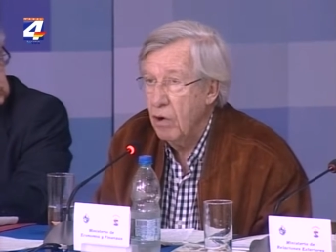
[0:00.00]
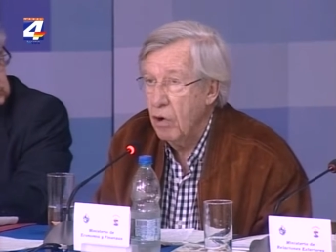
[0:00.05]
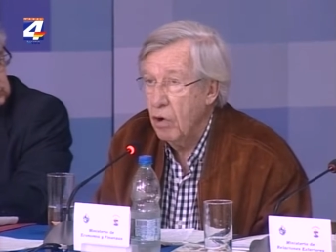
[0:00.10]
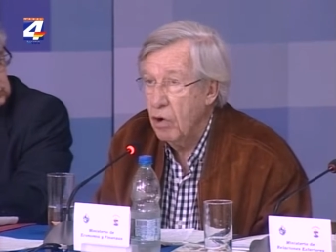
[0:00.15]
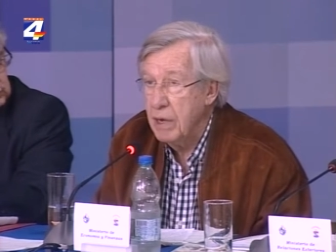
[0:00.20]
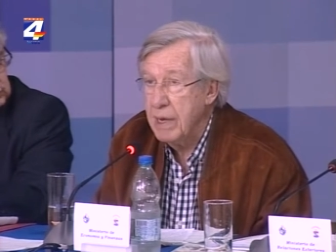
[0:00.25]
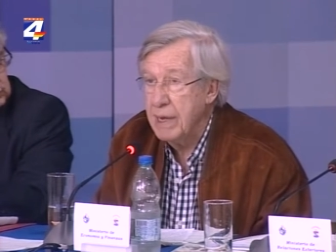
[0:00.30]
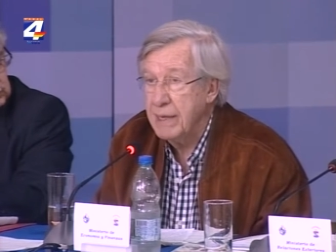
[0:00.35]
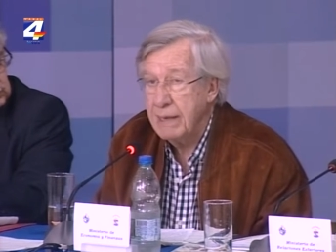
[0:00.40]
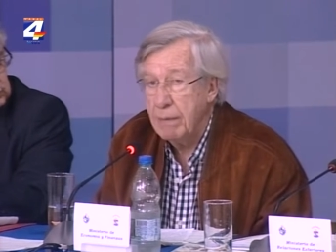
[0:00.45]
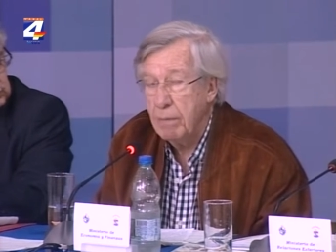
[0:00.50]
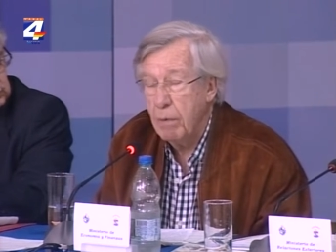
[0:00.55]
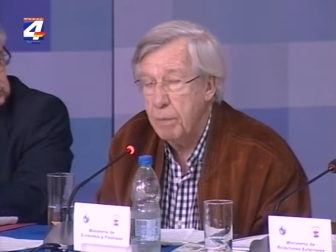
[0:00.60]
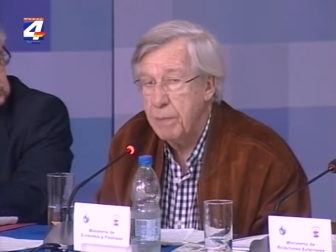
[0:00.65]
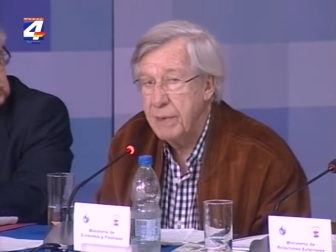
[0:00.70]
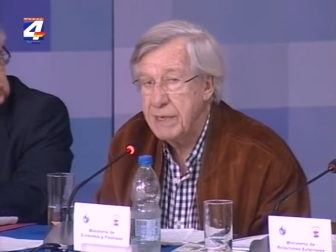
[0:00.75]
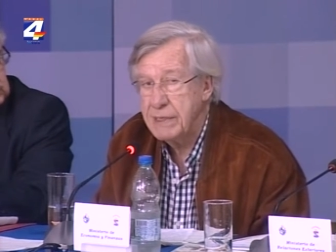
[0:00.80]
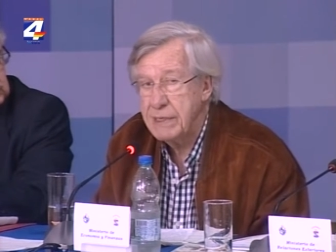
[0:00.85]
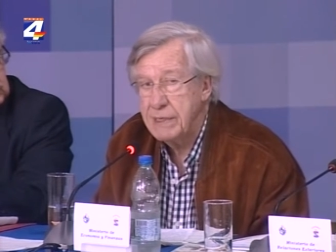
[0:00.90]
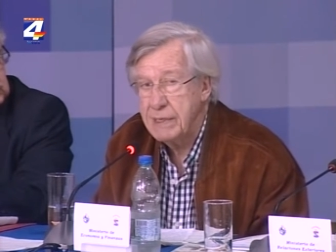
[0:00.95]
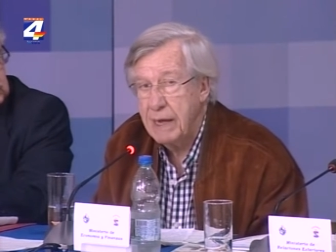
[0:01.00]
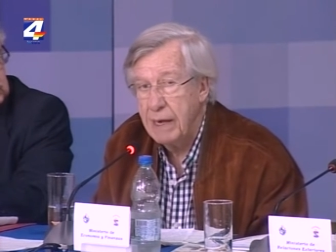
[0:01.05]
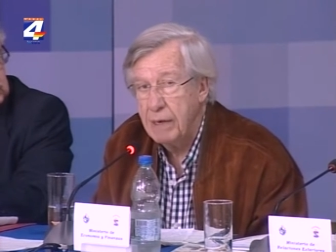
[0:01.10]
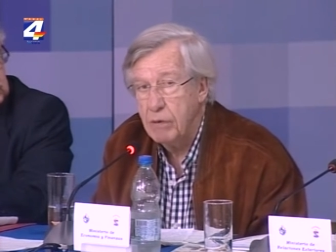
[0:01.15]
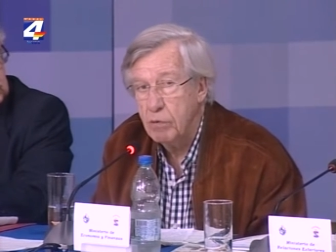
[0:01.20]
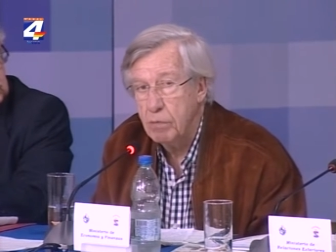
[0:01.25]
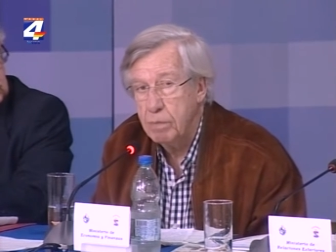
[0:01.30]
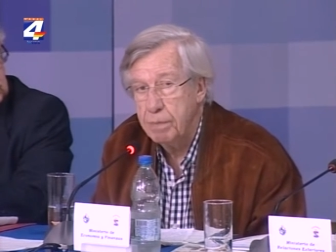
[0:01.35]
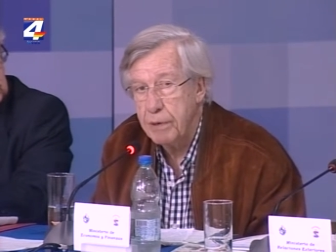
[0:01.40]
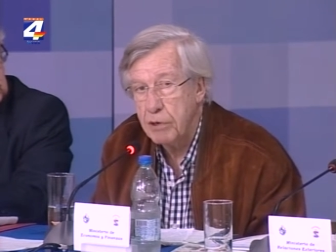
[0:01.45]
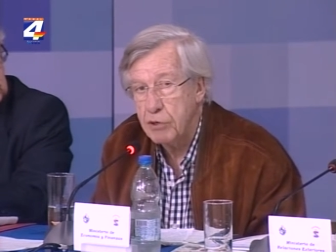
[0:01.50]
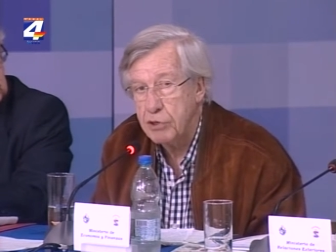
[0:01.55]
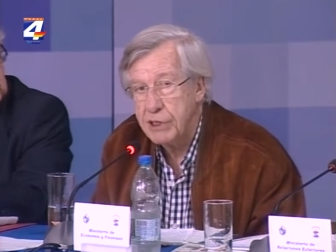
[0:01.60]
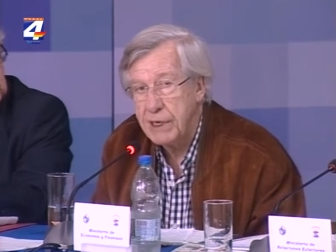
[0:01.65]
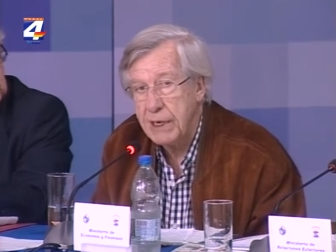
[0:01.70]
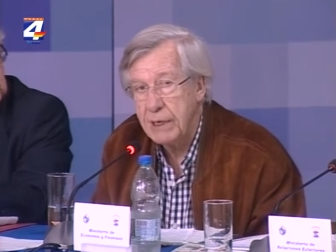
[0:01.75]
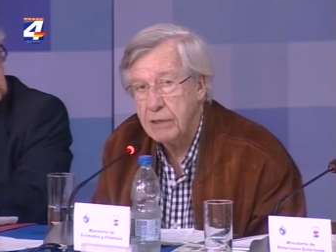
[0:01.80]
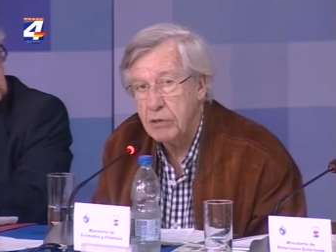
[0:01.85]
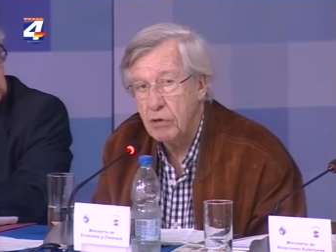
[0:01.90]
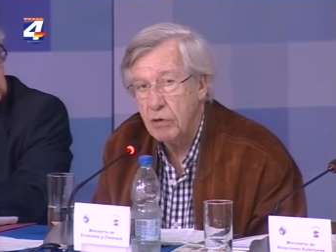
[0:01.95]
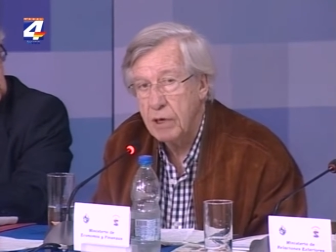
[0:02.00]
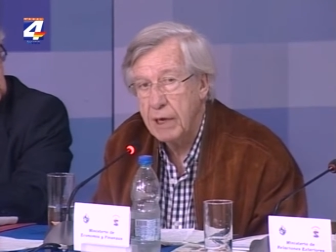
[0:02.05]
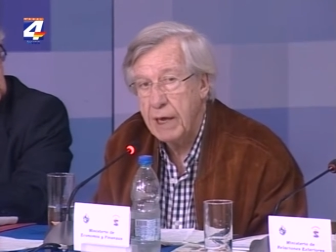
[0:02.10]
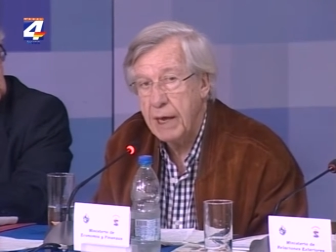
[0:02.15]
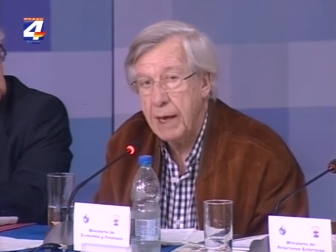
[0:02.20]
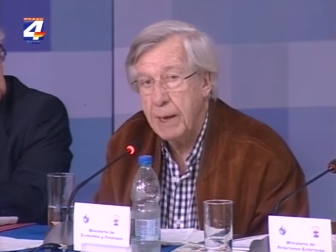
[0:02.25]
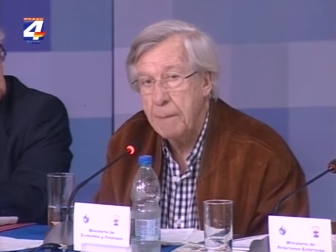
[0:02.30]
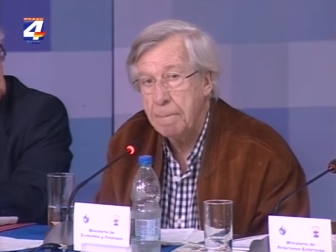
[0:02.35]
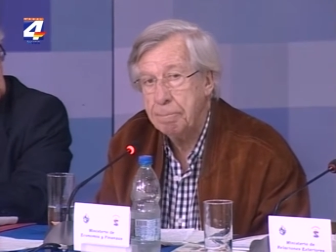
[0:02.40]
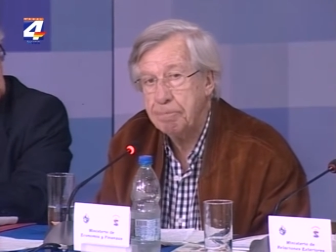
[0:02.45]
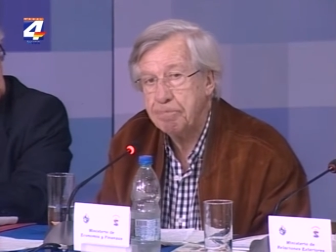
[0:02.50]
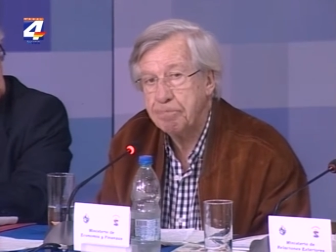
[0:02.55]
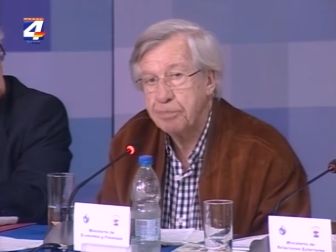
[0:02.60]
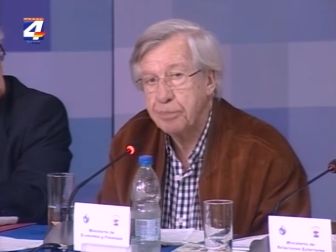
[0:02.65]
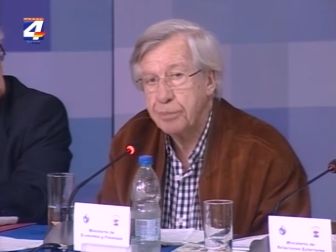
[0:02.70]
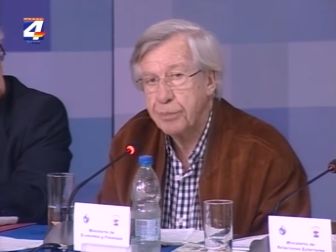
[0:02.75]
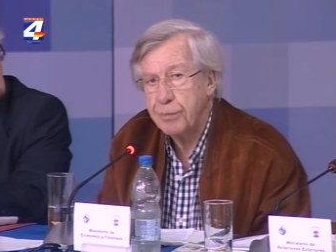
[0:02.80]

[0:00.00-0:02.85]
Hoy estamos presentando un proyecto que